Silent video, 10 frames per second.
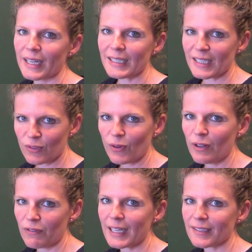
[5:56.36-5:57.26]
Die
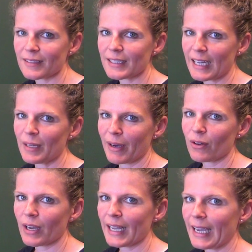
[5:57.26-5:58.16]
12 lässt sich ja immer
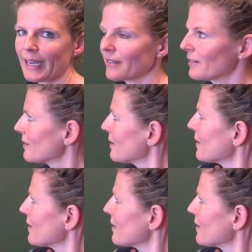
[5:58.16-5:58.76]
noch erkennen.